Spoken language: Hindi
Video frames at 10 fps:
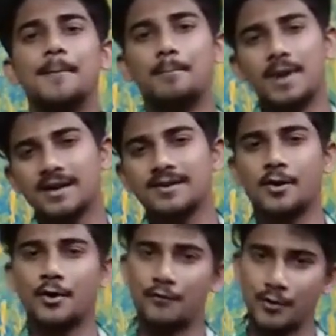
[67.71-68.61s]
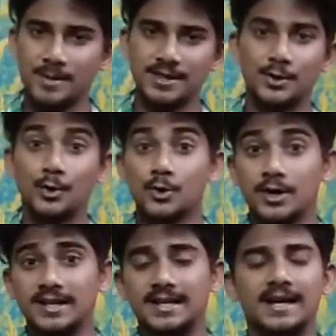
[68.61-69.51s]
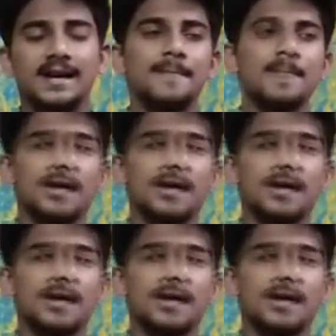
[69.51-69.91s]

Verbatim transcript: मैन और वुमेन दोनों के लिए है